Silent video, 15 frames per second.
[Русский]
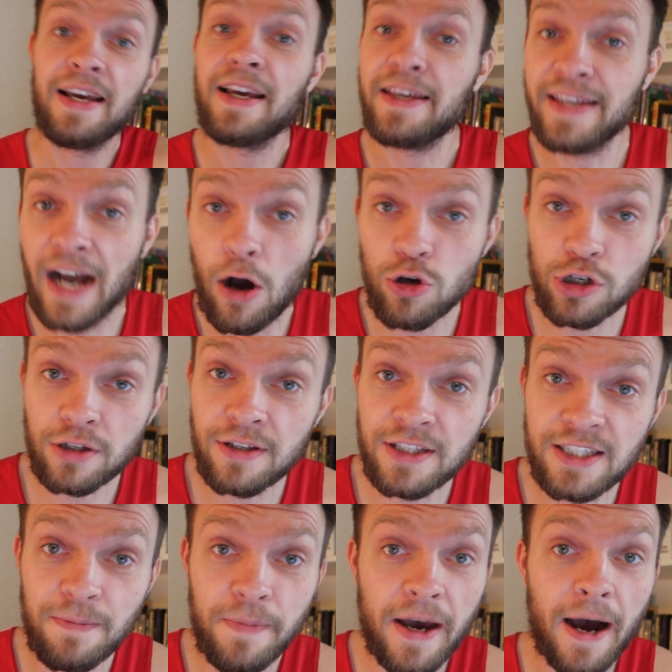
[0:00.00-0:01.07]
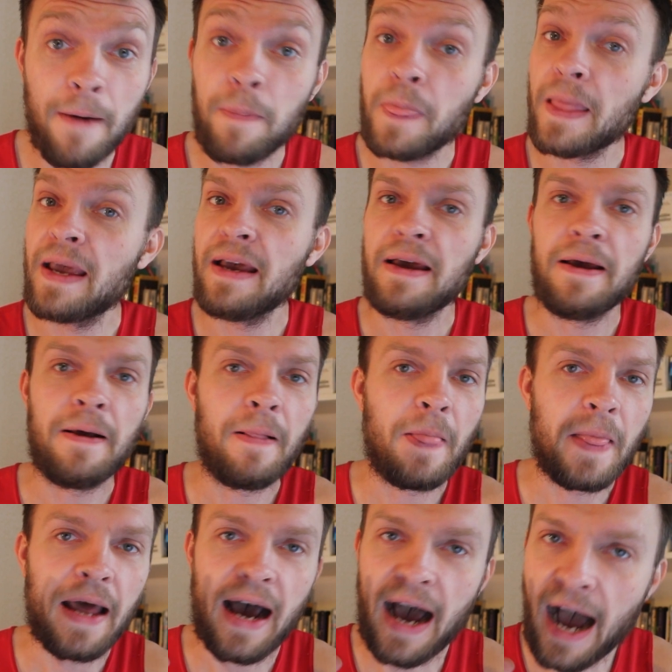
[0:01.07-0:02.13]
Я уже для себя
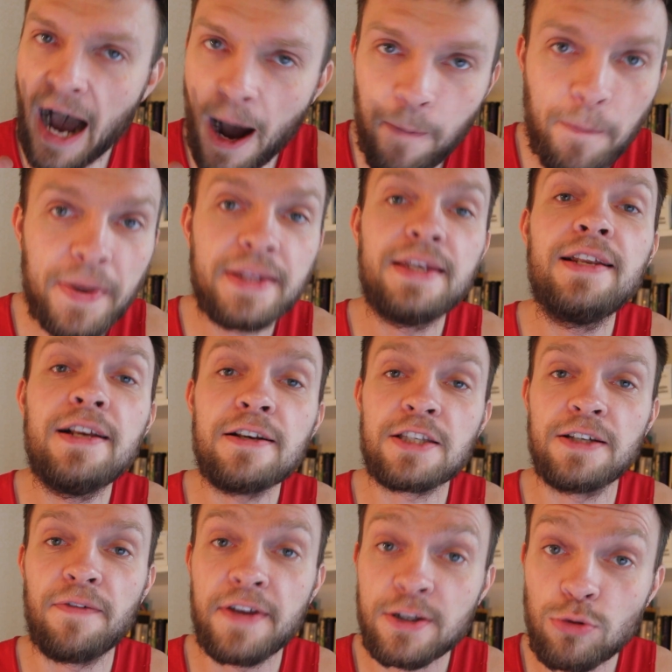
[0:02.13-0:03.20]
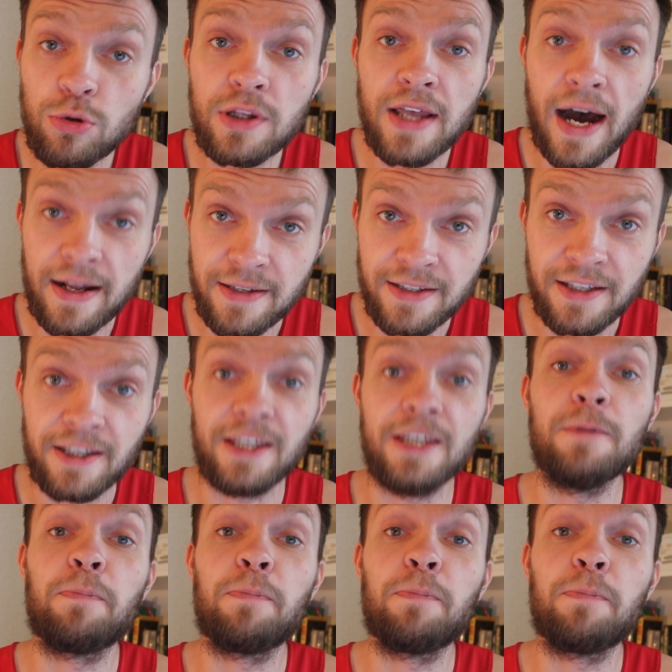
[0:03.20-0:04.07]
определился в результате и